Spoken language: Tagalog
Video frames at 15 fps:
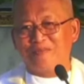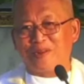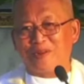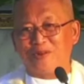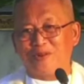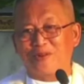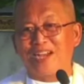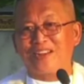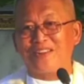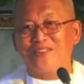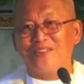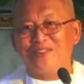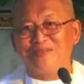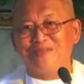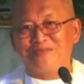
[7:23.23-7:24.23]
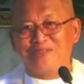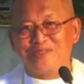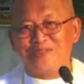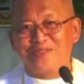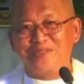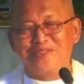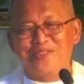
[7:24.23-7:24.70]
Pero karon,
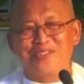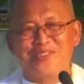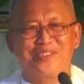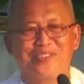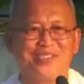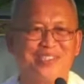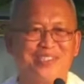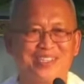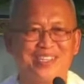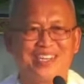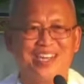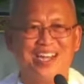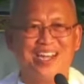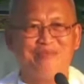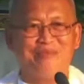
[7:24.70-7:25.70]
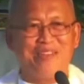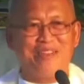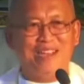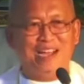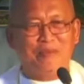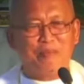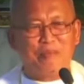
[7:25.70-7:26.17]
sus, grabe,
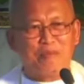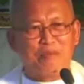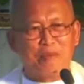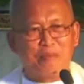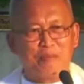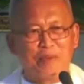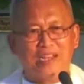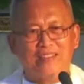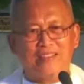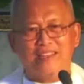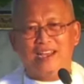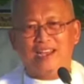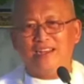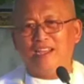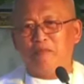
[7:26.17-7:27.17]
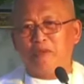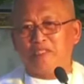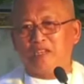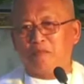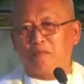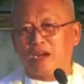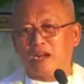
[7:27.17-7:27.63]
hapit magpinatyanay,
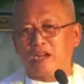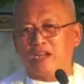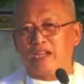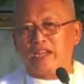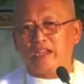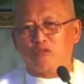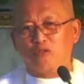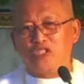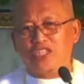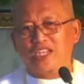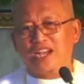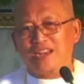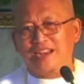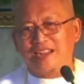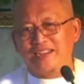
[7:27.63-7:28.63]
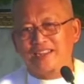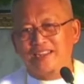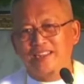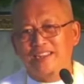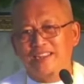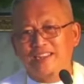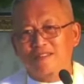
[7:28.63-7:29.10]
bisag barangay kunsihalag
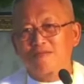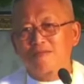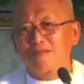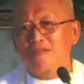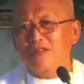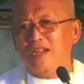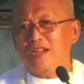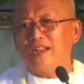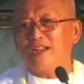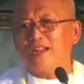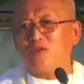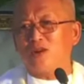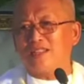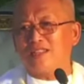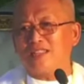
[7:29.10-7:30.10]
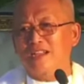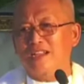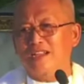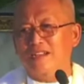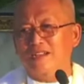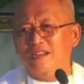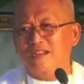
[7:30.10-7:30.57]
tungod anang kwarta
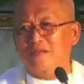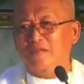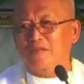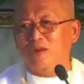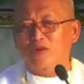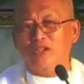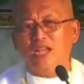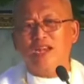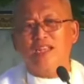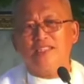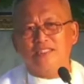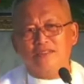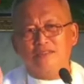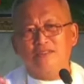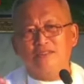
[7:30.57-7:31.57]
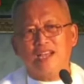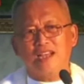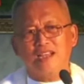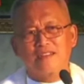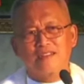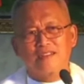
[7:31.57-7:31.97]
maluyalis yun ta